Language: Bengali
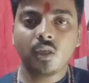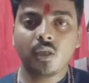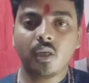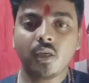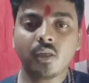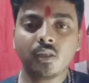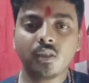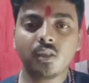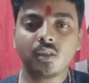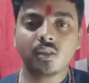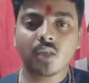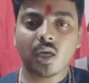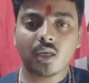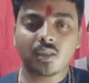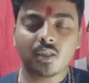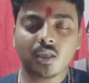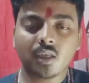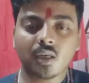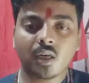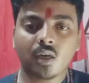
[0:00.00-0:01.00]
একটি
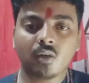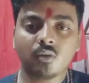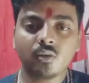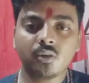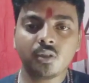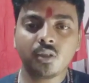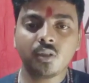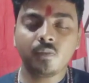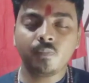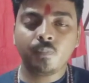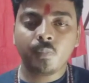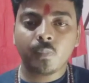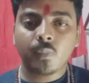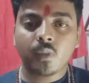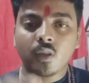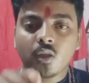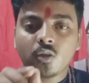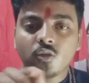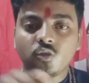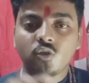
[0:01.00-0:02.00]
সাদা কাগজে
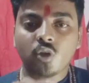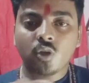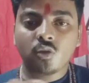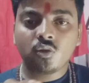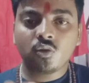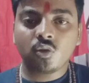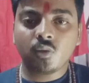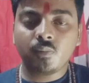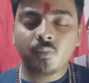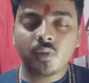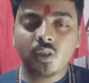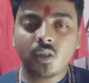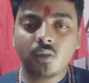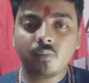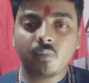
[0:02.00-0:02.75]
যন্তমটি